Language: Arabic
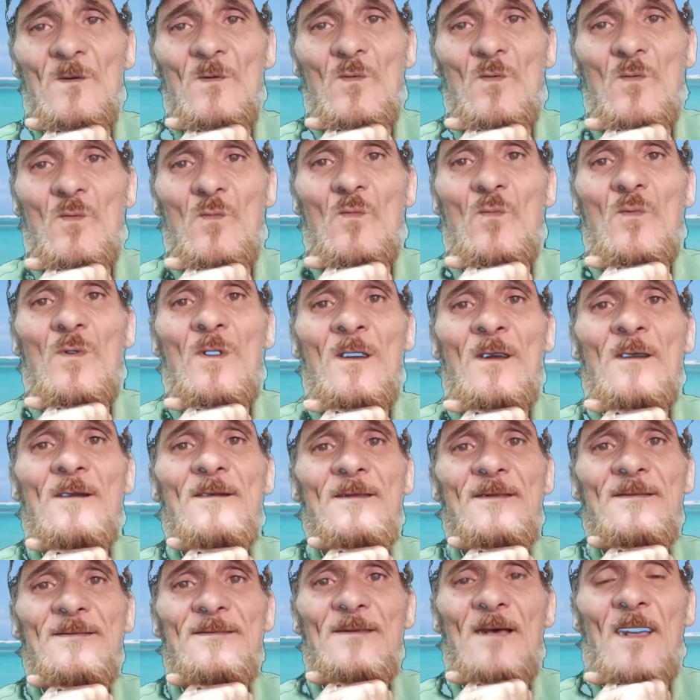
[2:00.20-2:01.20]

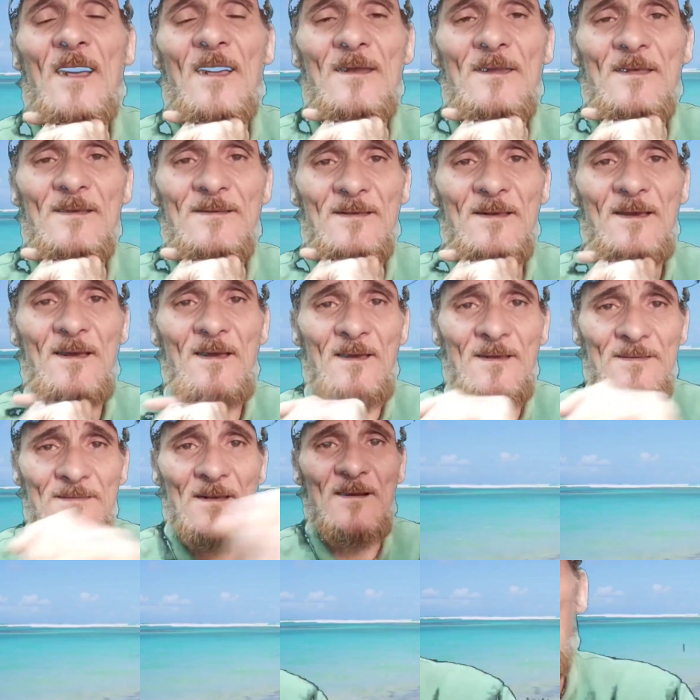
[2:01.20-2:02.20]
واحرص على صحتك
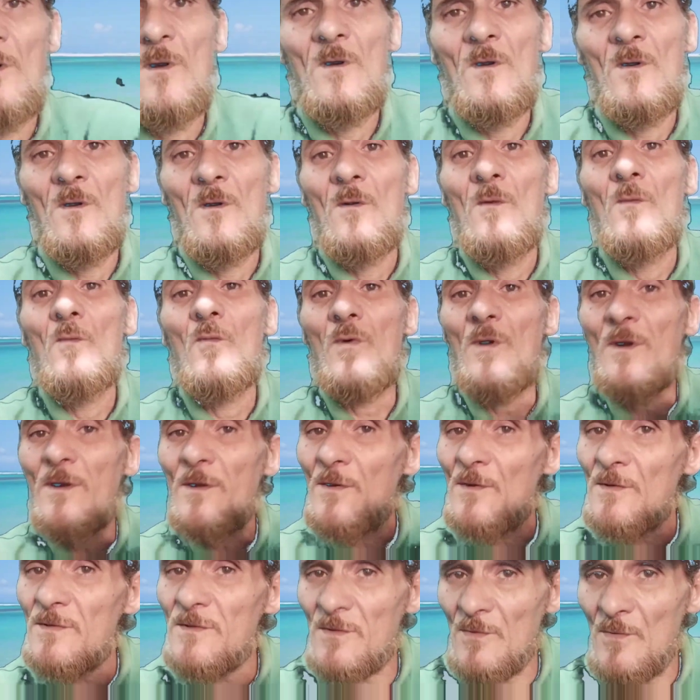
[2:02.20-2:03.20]

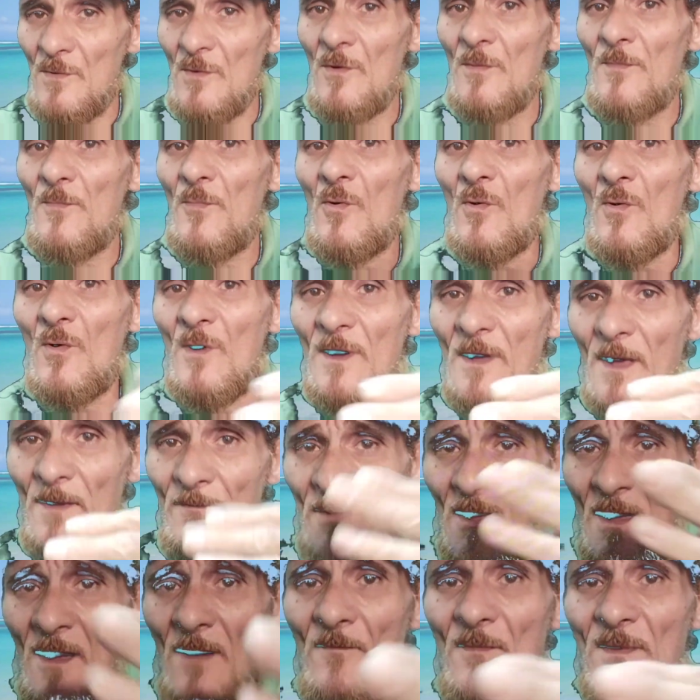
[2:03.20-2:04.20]
واليوتيوب
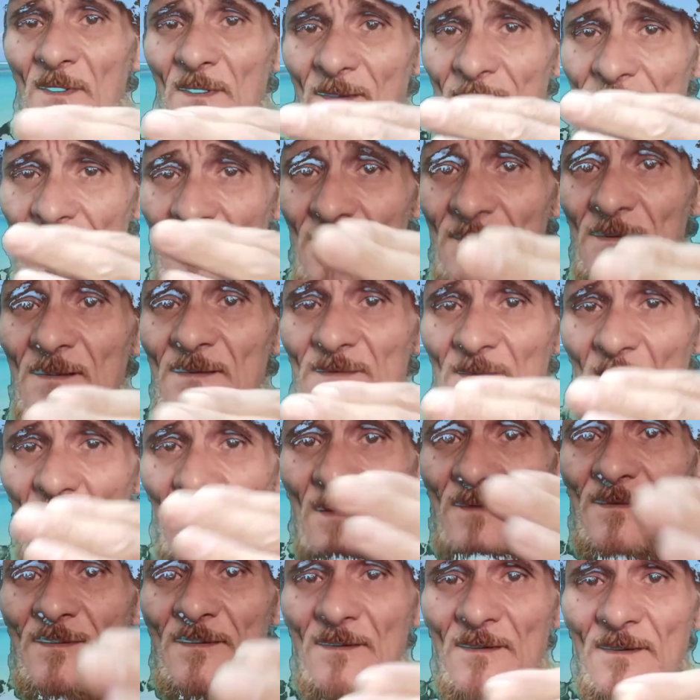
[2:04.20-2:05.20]
وجميع منصات
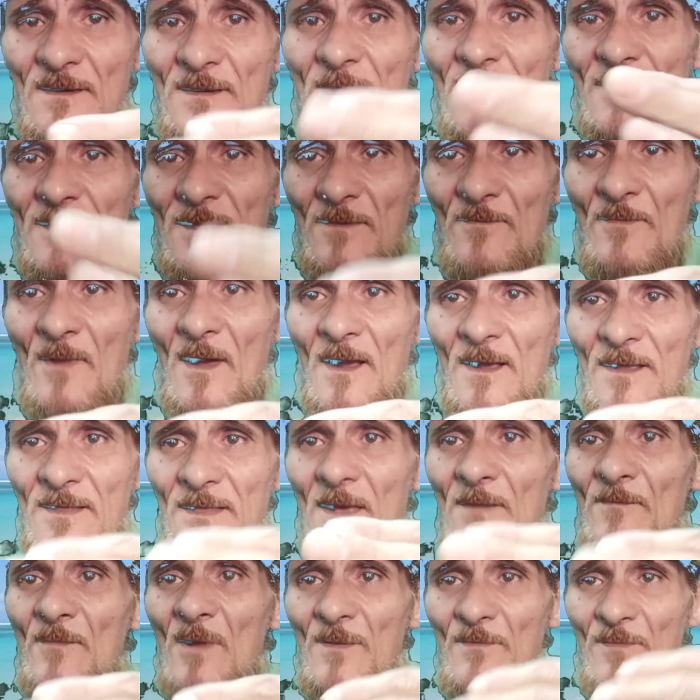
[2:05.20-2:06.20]
التواصل الاجتماعي
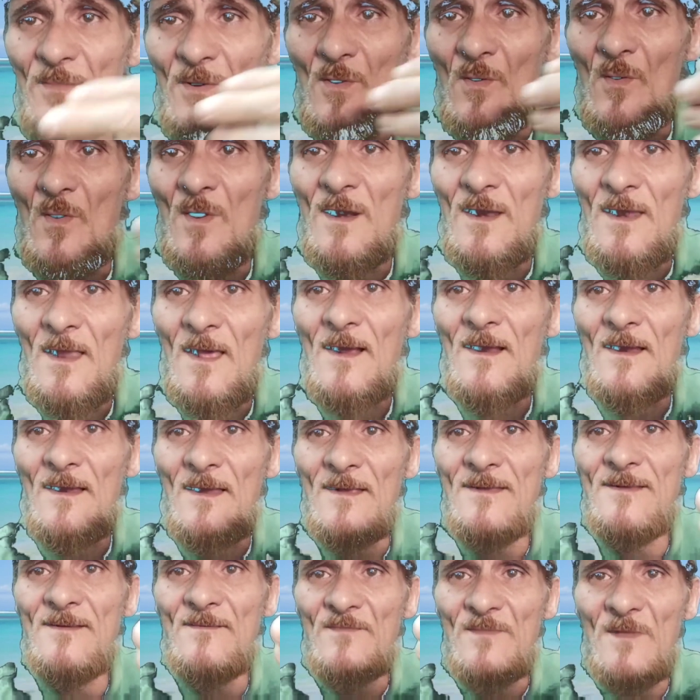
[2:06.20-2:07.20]
دايما بيقولك
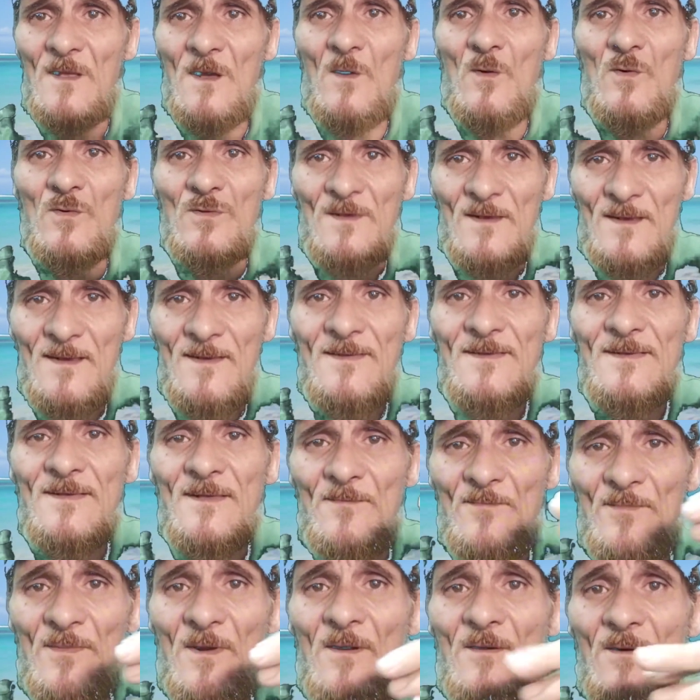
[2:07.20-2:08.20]
لازم تاخد قسط
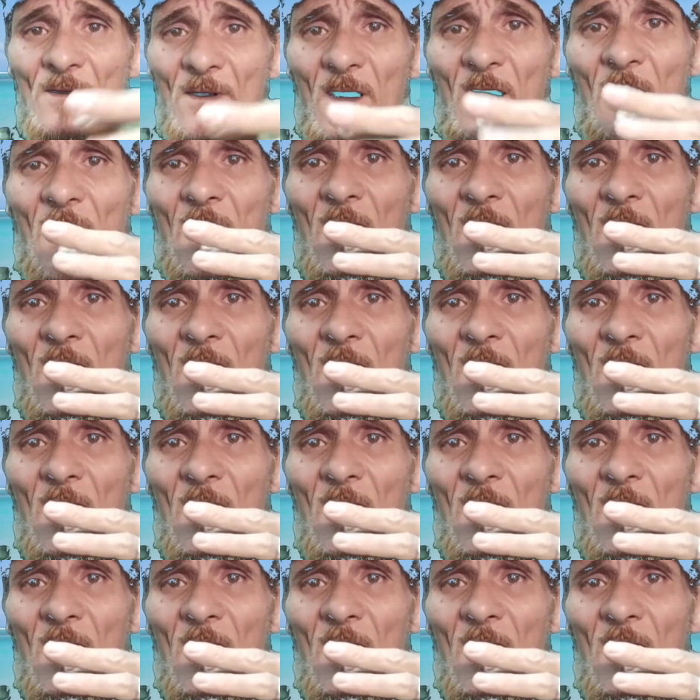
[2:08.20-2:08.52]
من الراحة